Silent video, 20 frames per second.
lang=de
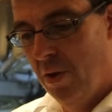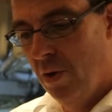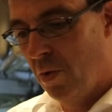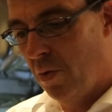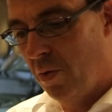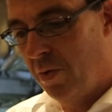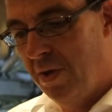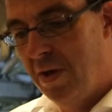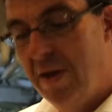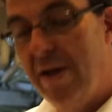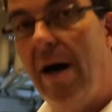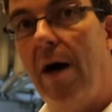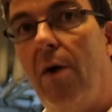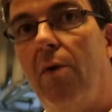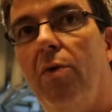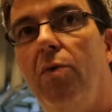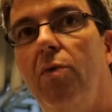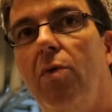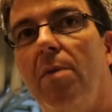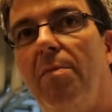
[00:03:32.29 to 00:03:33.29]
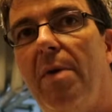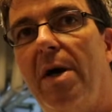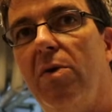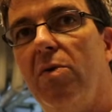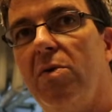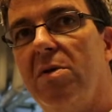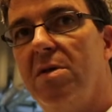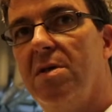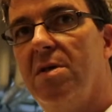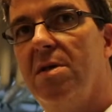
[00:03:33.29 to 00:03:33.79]
und die auch nur bei
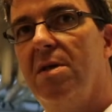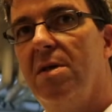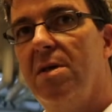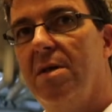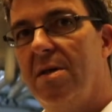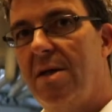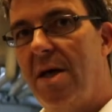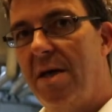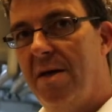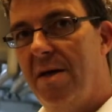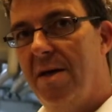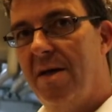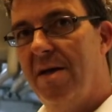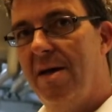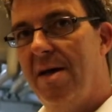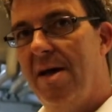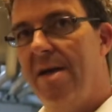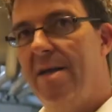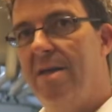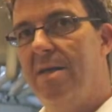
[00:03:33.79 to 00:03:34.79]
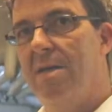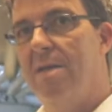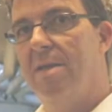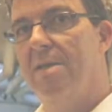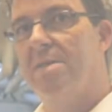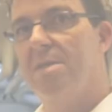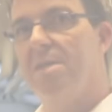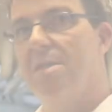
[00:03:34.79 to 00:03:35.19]
uns dann erhältlich